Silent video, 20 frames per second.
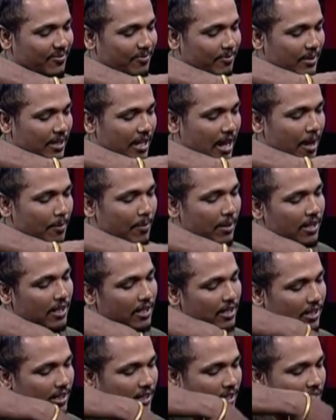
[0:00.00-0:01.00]
মানে আমার
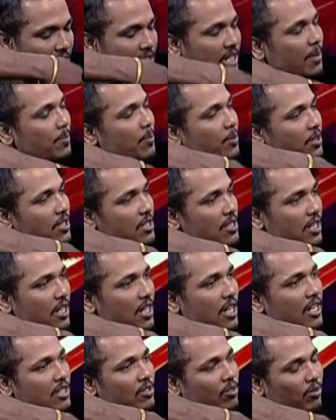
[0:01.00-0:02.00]
নিজের
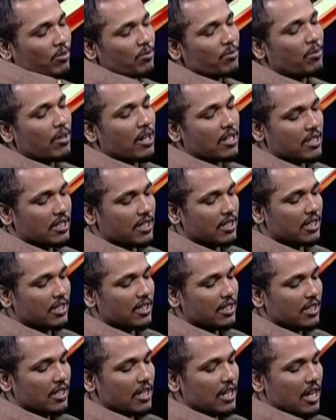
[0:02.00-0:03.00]
প্রচেষ্টাটা যতটুকু আসছি
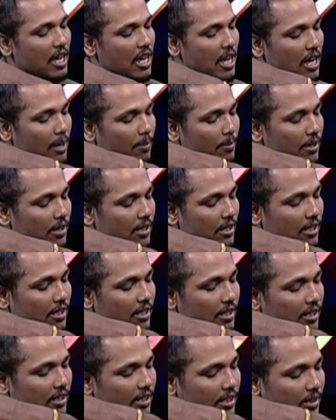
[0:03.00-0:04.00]
আমার
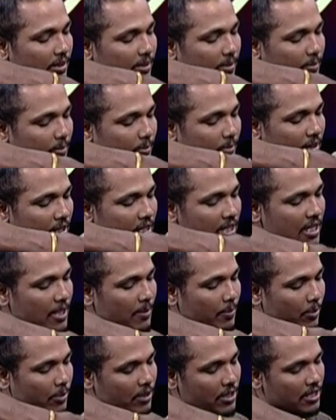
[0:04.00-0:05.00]
নিজের
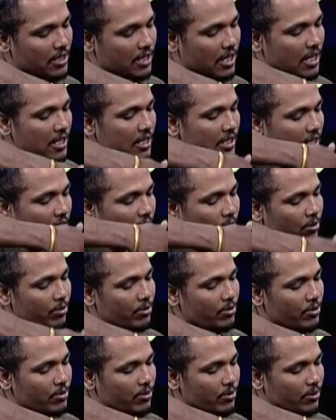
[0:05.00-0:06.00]
প্রচেষ্টা নিজের
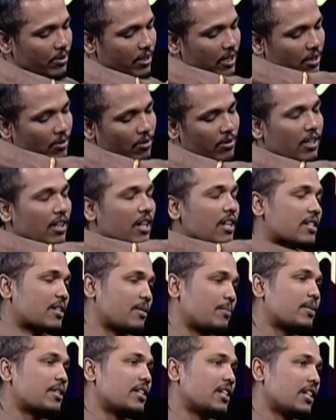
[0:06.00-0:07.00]
ধৈর্য এর অনেকাংশে
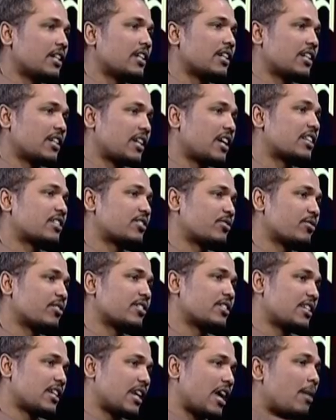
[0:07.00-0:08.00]
বেশি কাজ
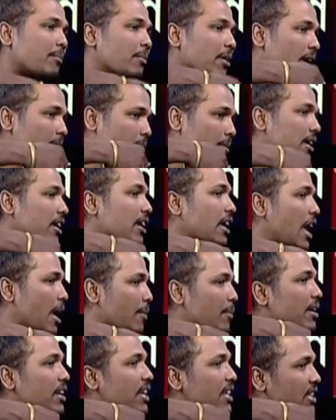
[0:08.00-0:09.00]
করেছে আমি আমার
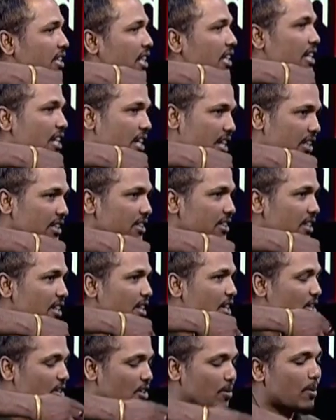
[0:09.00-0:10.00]
আমার ক্ষেত্রে এটা
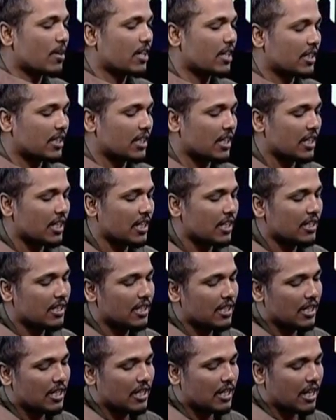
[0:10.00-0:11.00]
সবার ক্ষেত্রে না
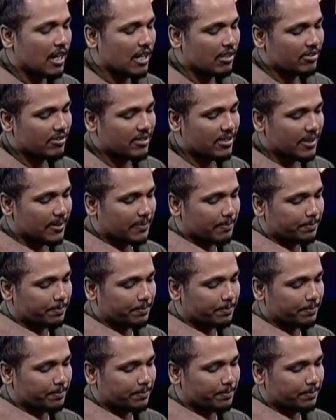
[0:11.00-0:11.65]
কারণ হচ্ছে